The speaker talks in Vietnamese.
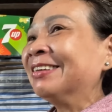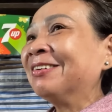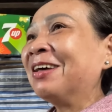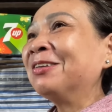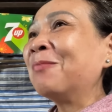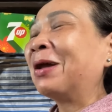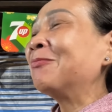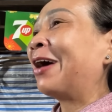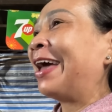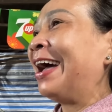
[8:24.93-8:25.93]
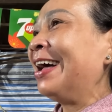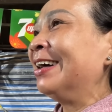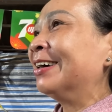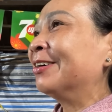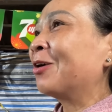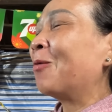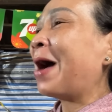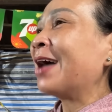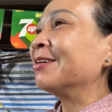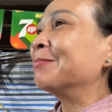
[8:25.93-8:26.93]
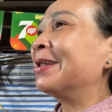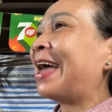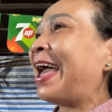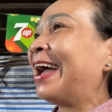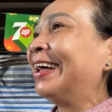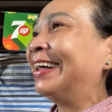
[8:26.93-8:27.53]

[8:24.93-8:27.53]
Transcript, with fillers: nên cho mạnh khỏe mạnh khỏe được bình an